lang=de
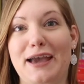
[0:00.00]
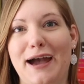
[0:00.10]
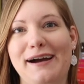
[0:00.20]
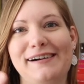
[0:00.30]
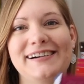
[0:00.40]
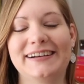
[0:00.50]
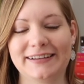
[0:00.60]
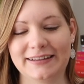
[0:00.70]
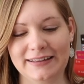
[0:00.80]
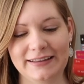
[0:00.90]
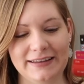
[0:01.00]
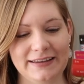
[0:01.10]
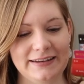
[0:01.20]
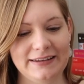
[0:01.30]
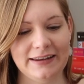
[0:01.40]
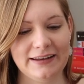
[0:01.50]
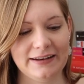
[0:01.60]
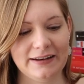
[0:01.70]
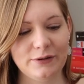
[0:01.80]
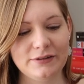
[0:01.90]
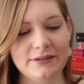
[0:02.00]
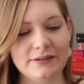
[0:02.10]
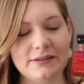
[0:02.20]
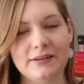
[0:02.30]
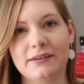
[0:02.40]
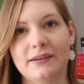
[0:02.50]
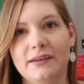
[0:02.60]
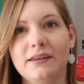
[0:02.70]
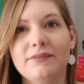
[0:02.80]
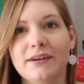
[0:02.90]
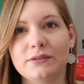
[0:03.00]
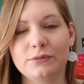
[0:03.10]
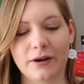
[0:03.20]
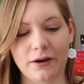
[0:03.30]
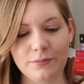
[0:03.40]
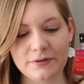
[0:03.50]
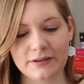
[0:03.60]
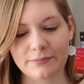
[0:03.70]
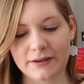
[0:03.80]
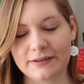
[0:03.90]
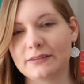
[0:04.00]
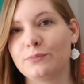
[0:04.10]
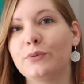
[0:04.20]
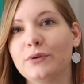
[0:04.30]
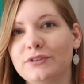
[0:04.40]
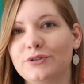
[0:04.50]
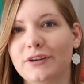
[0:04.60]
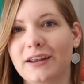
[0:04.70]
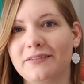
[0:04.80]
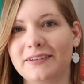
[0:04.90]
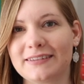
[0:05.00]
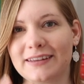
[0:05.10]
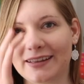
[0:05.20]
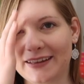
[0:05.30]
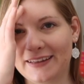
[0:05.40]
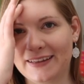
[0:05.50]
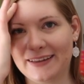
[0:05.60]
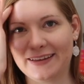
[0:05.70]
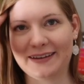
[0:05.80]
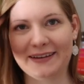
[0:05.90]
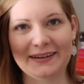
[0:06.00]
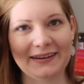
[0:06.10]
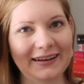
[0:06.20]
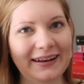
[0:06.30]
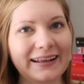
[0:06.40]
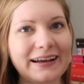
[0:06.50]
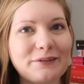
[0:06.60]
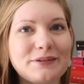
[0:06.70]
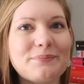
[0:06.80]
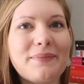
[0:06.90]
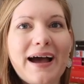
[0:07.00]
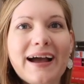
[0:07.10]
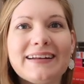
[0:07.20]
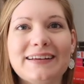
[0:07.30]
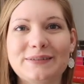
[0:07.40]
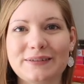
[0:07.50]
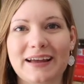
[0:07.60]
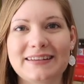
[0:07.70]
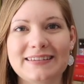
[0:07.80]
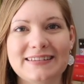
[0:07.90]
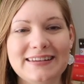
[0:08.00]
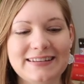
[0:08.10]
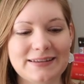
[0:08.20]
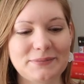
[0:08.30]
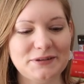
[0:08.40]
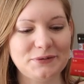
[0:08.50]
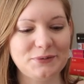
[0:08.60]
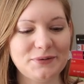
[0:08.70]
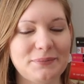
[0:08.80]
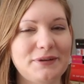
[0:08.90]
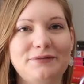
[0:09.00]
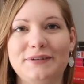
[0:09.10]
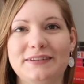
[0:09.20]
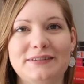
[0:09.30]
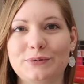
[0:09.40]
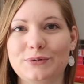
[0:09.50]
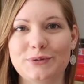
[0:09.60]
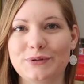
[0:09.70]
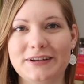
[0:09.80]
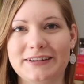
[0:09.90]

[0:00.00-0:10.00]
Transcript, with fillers: ja, der, der lustigste äh, Hinweis überhaupt. Ich meine, dieses Buch ist schon etwas äh, länger auf dem Markt, also hat jetzt nichts damit zu tun, aber ich finde es so schön,